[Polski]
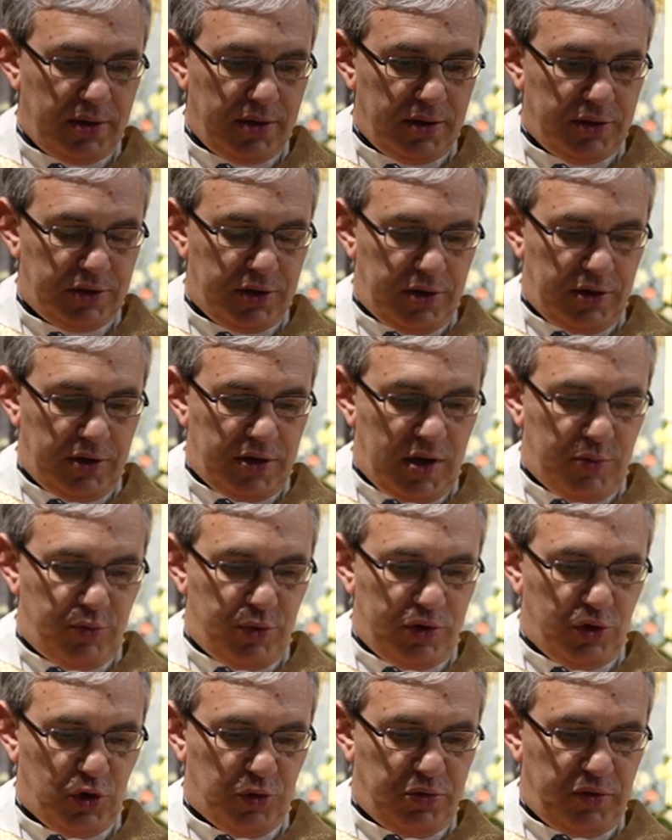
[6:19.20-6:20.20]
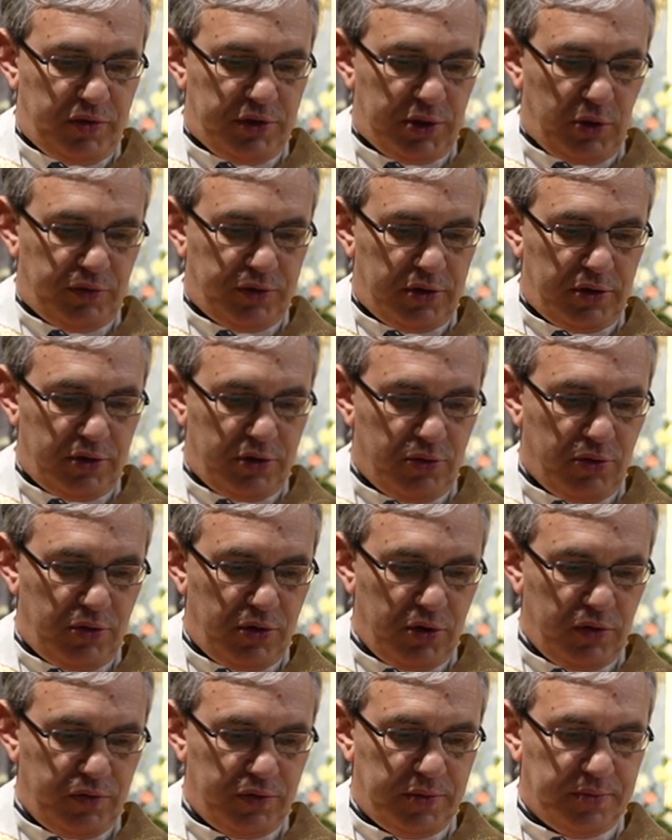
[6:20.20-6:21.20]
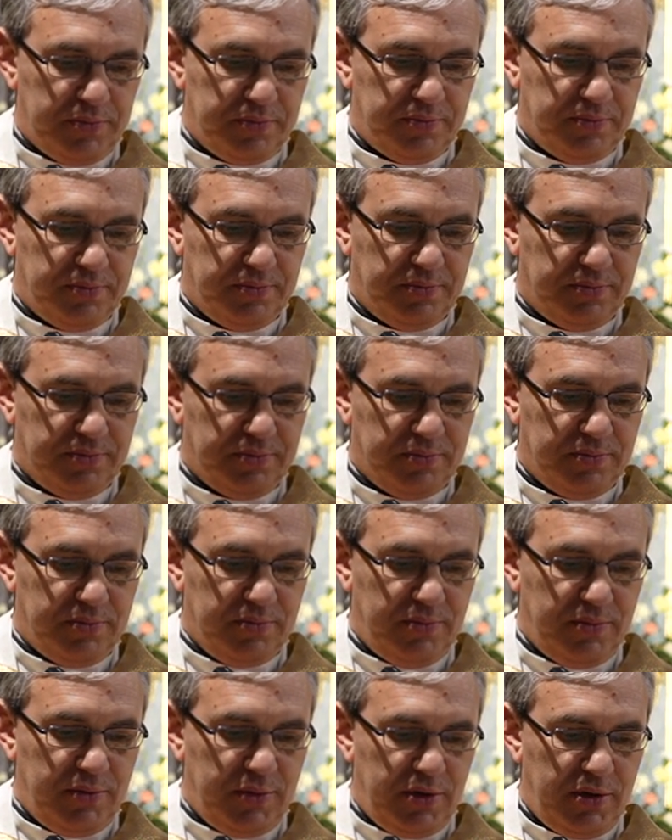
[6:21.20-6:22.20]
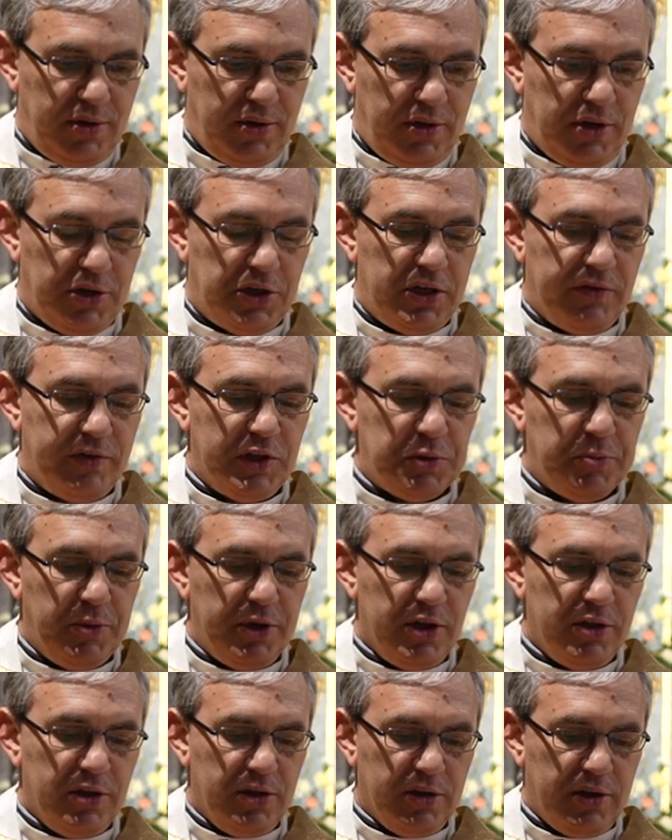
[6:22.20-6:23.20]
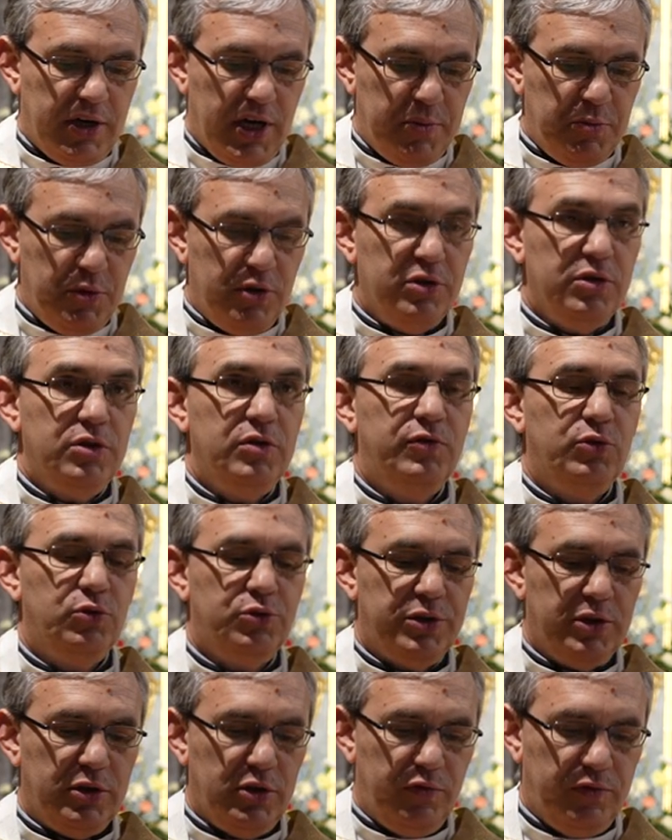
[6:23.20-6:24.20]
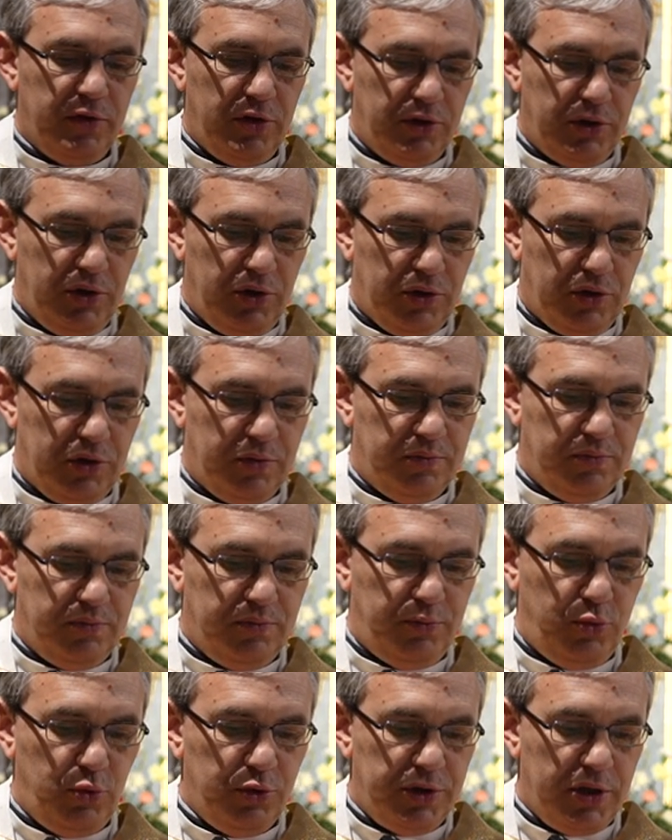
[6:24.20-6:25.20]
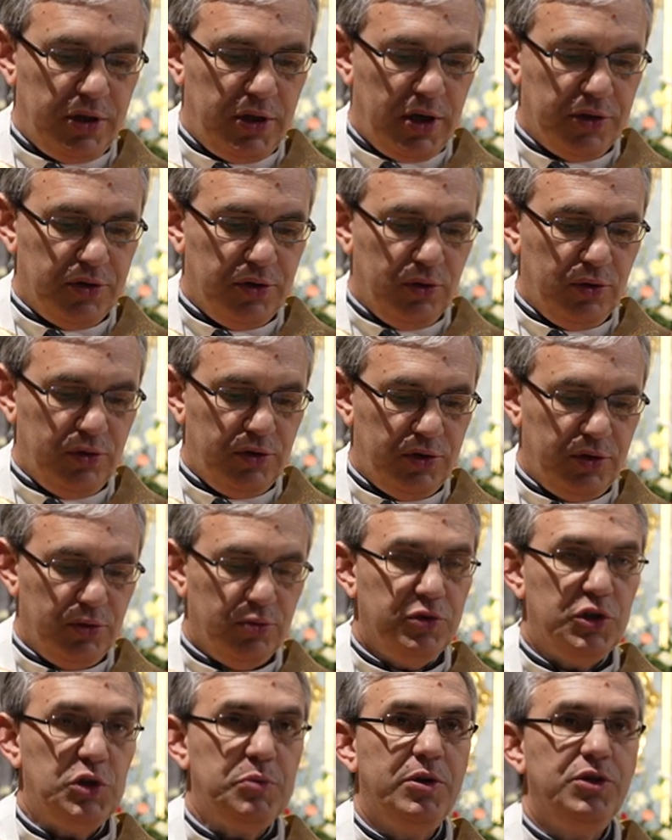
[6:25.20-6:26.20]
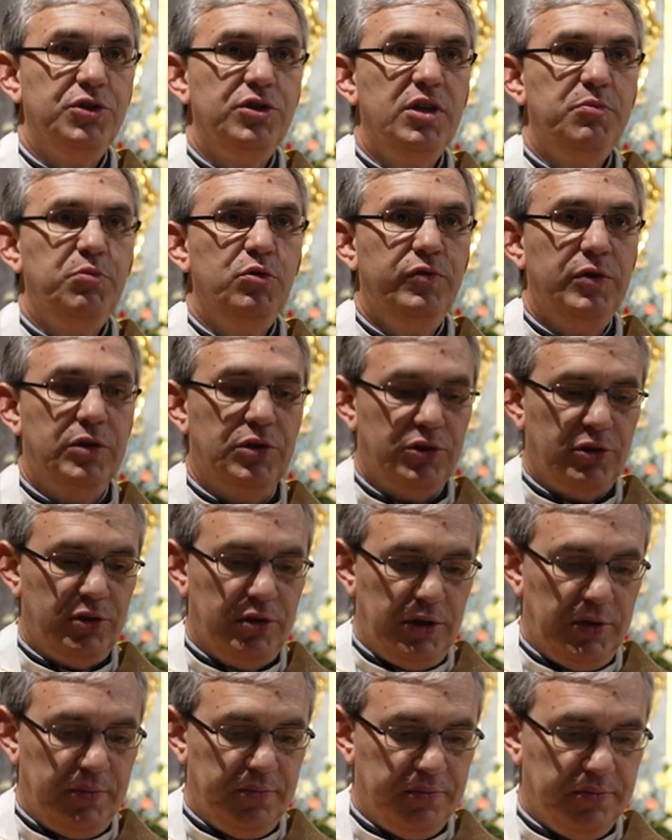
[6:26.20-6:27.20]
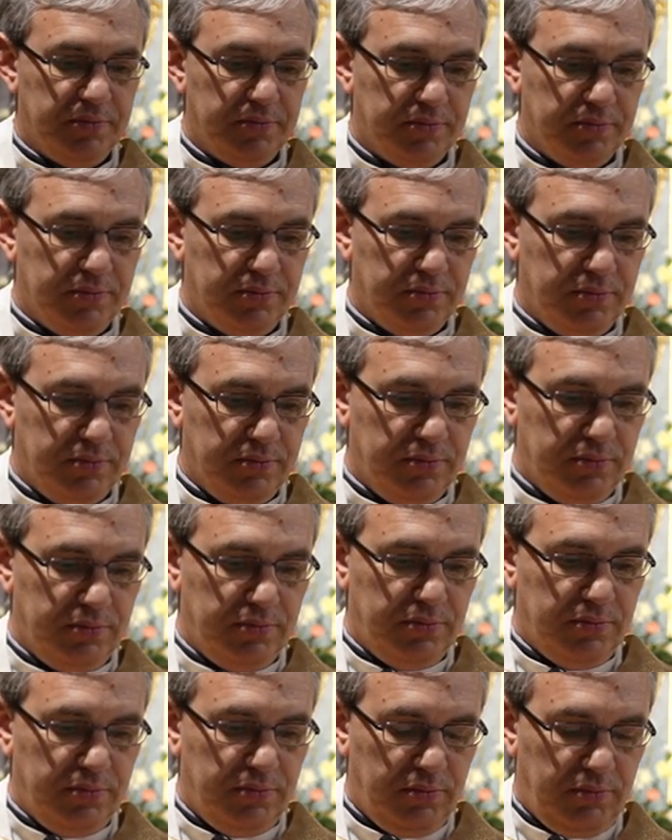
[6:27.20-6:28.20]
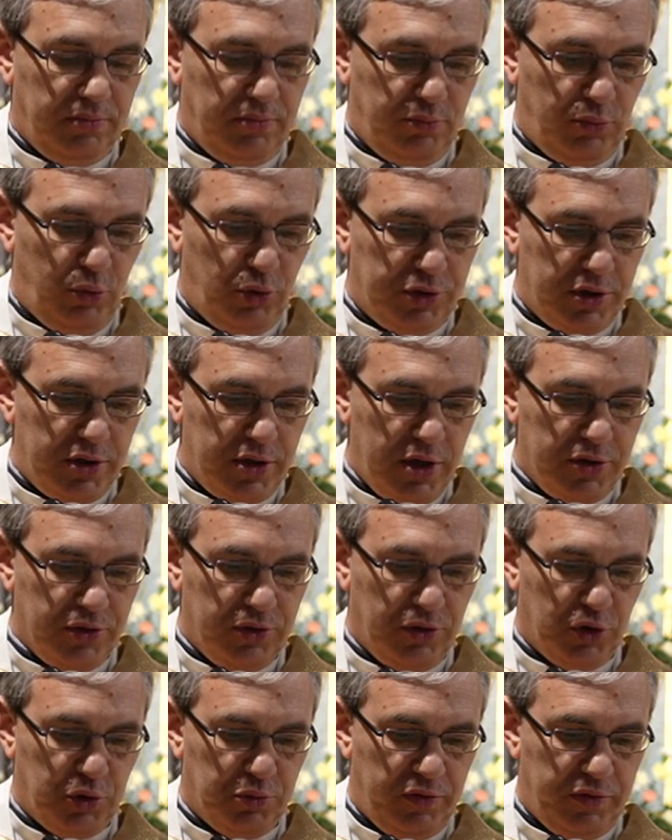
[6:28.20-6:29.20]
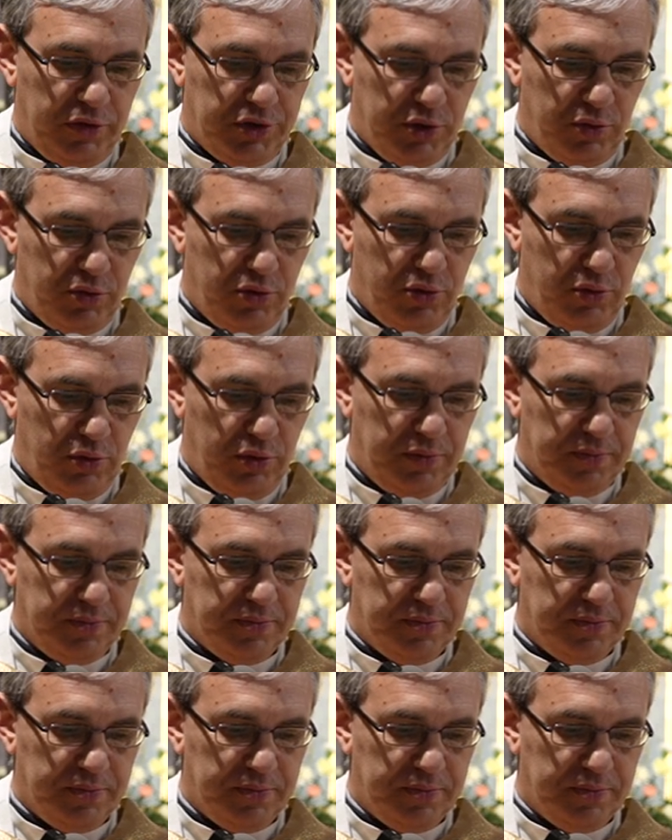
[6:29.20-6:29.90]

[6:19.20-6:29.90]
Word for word: Stary kapłan odpowiedział wtedy królowi: Jeśli wezmę jeden kamień i wrzucę go w jezioro, pójdzie na dno czy utrzyma się na powierzchni? Pójdzie na dno, odpowiedział król.